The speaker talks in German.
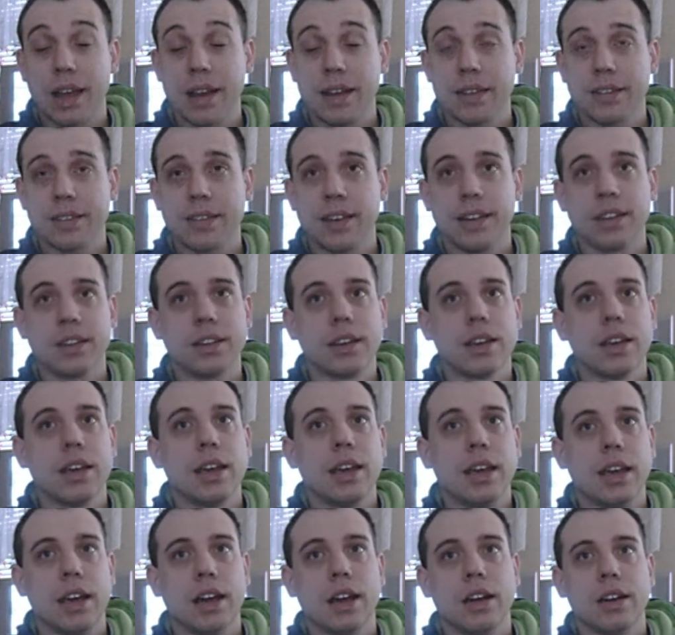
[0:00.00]
seiner Zeit
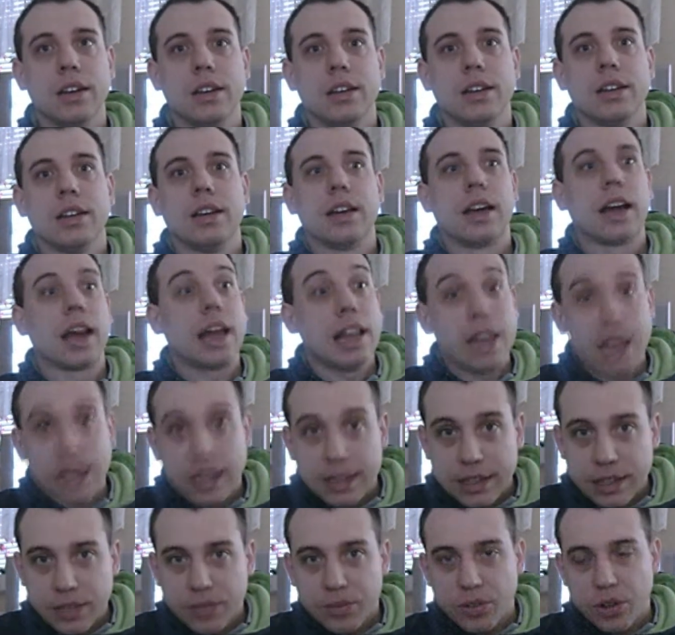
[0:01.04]
ja
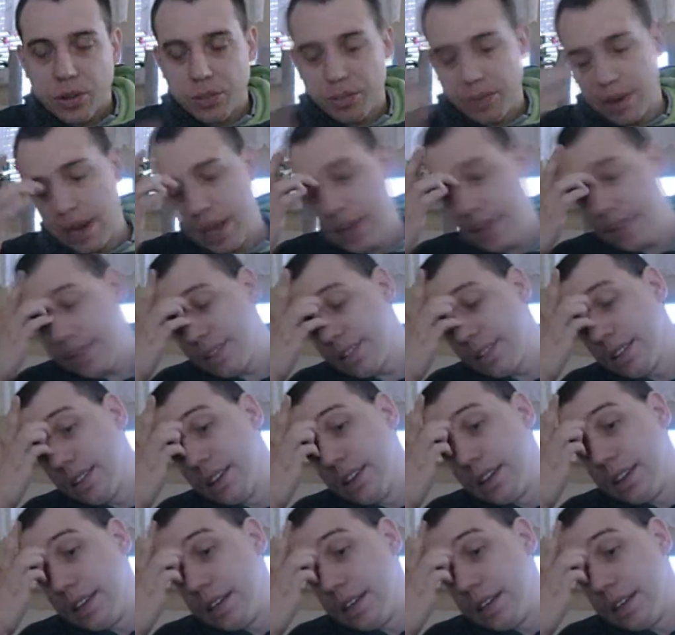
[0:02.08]
relativ komplex,